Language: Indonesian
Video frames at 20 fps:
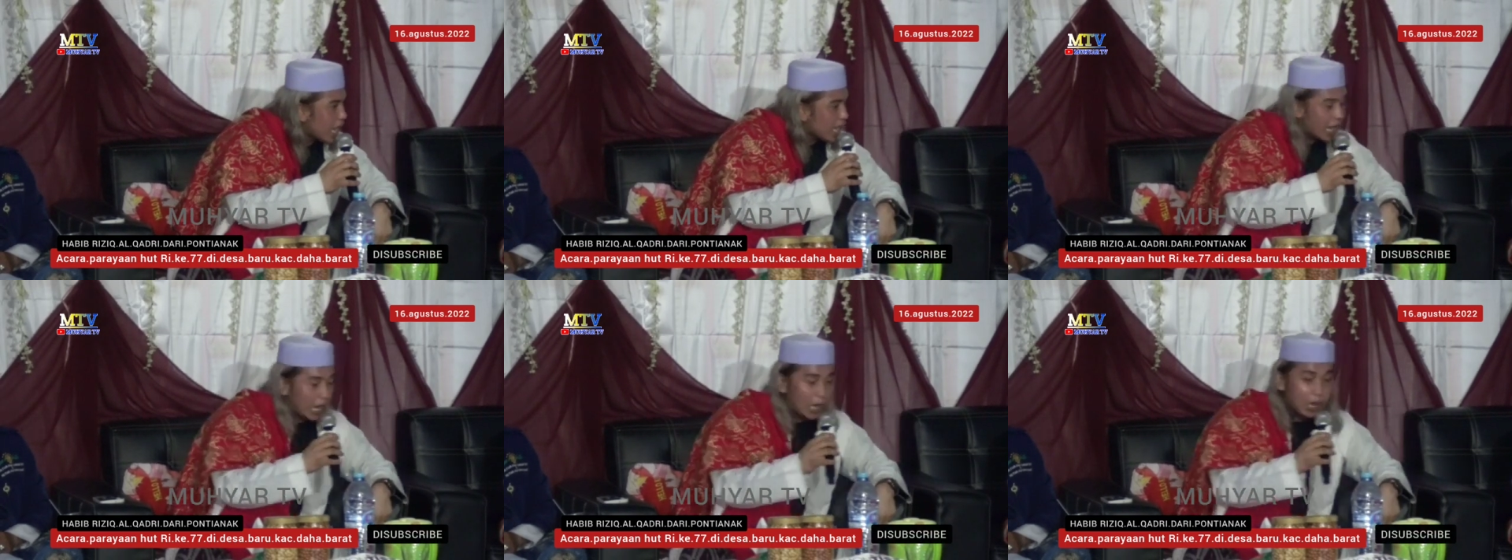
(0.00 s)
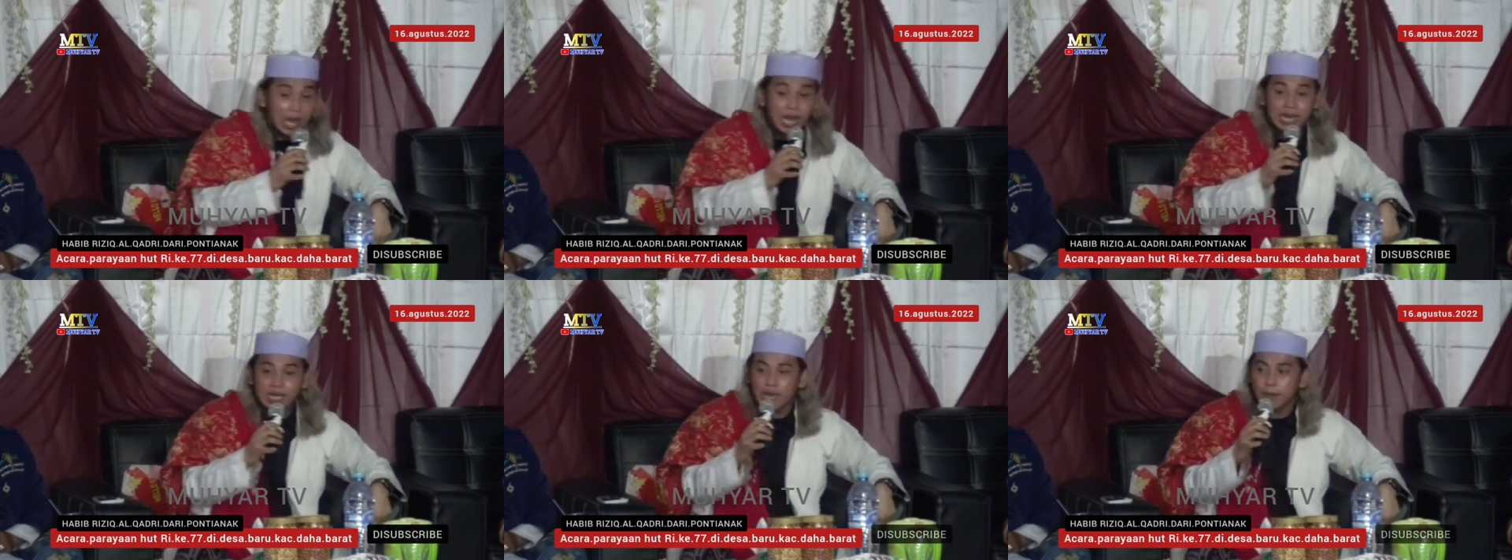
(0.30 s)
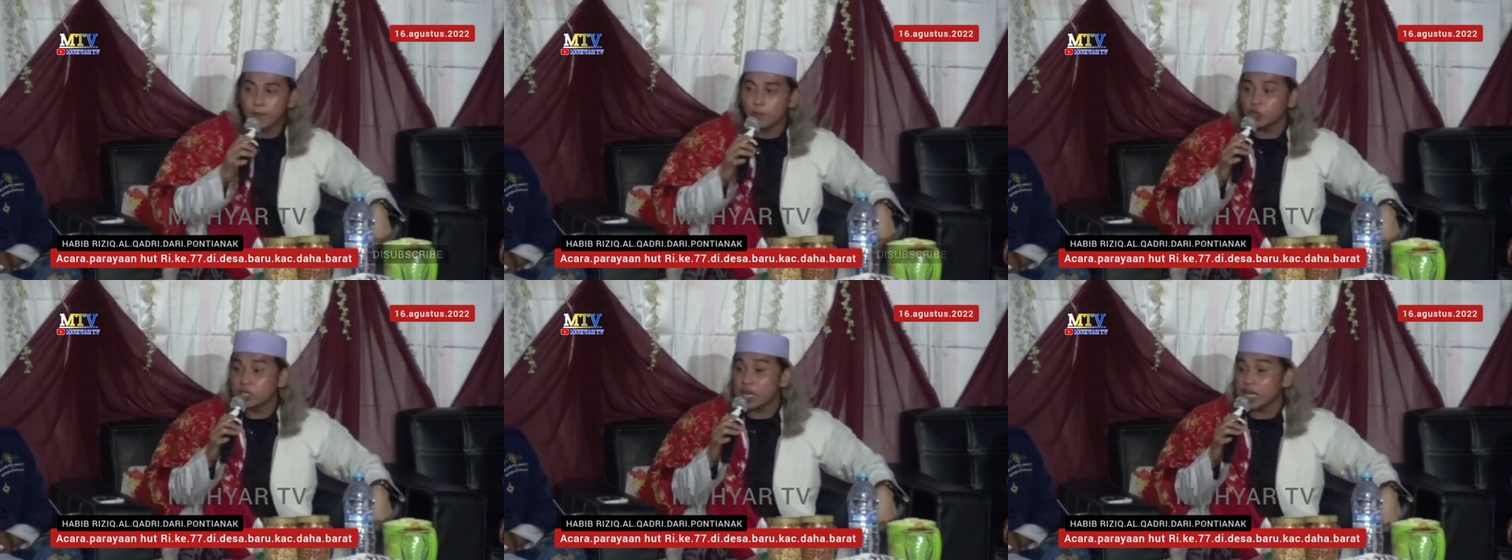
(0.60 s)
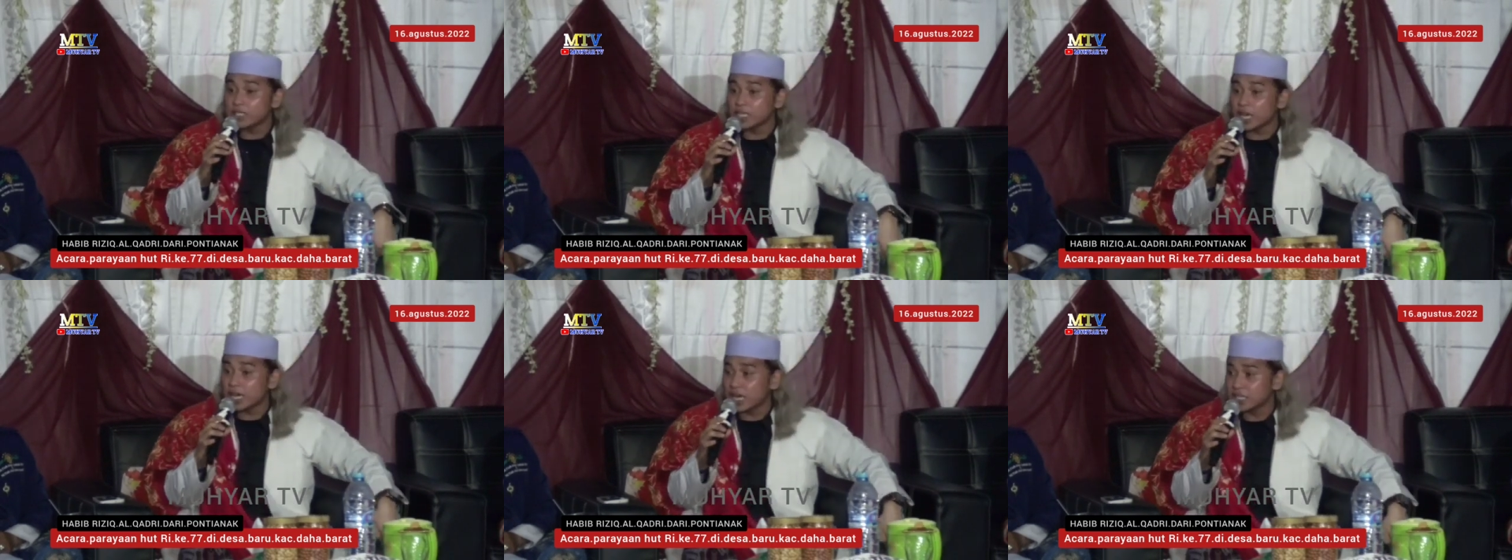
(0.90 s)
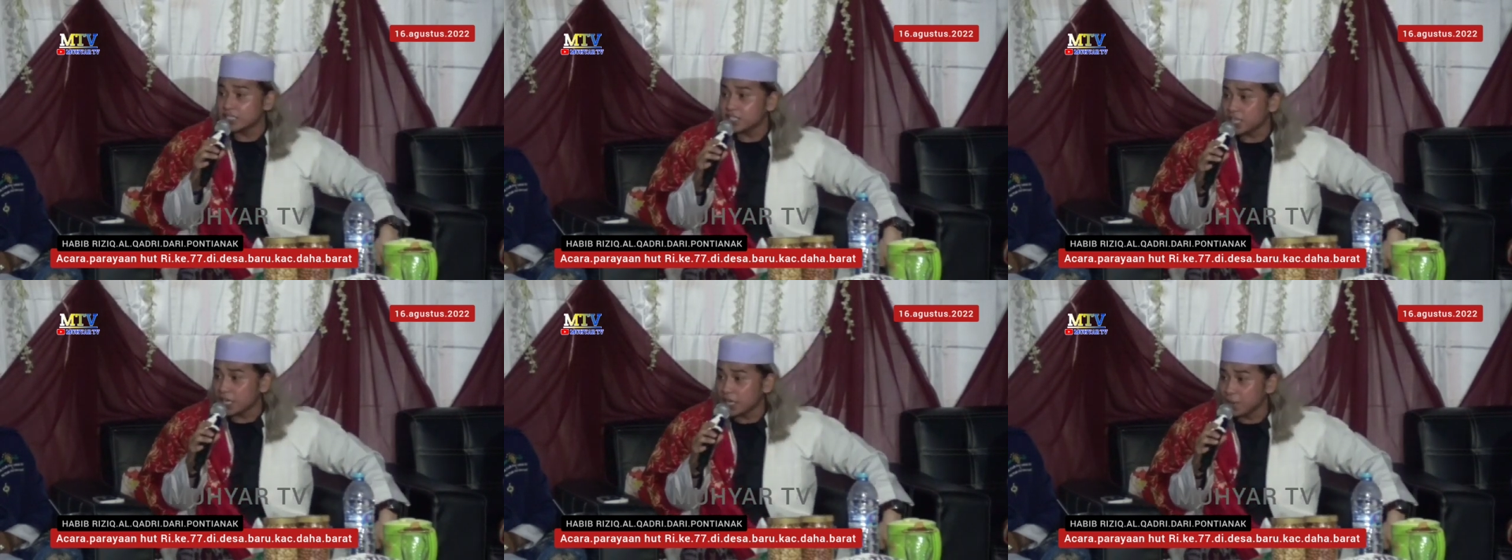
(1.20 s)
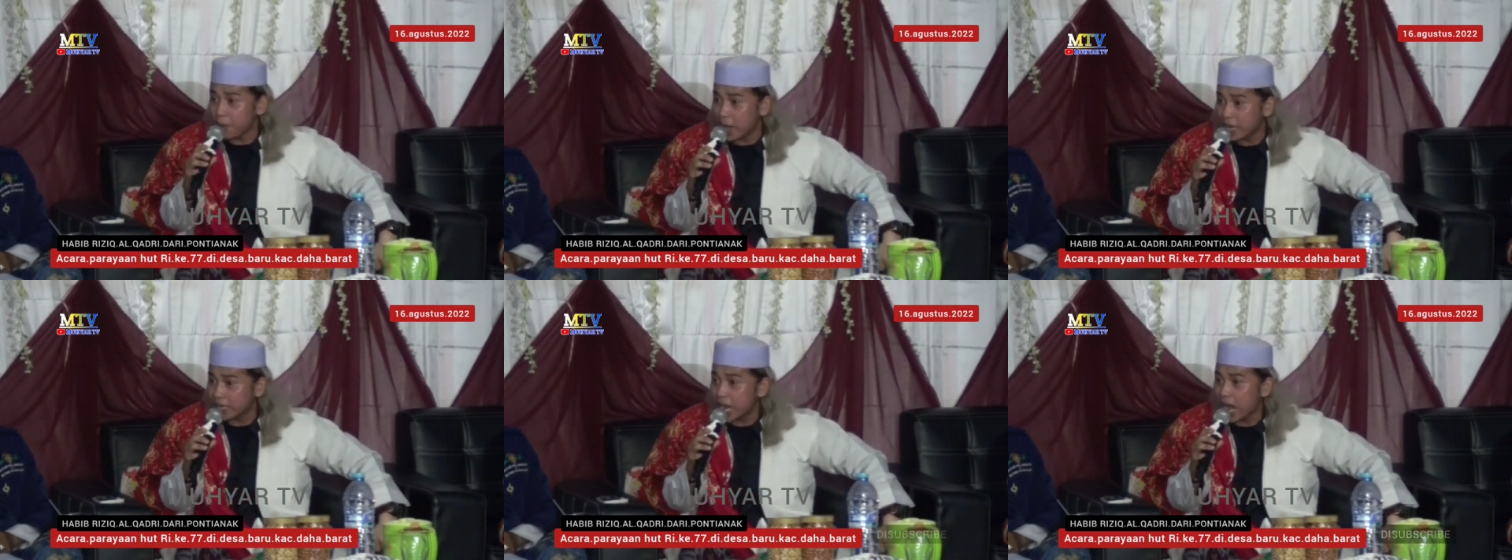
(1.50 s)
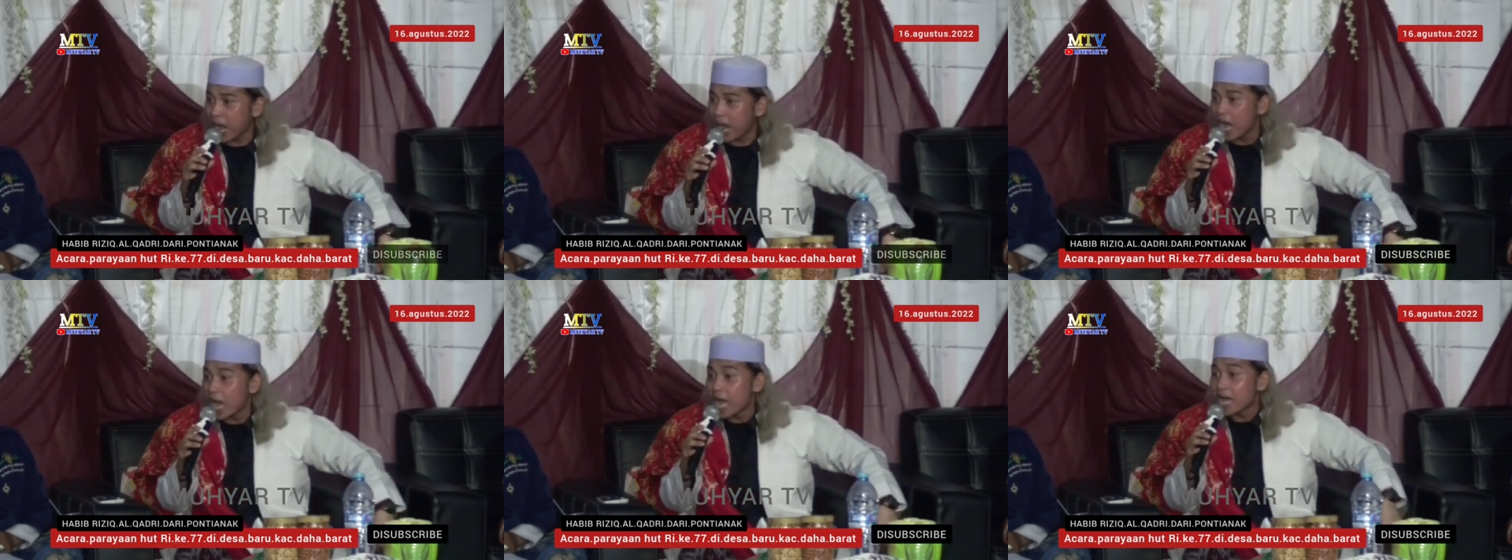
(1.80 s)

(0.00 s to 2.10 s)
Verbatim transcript: Kalau anak mudanya rajin ibadah,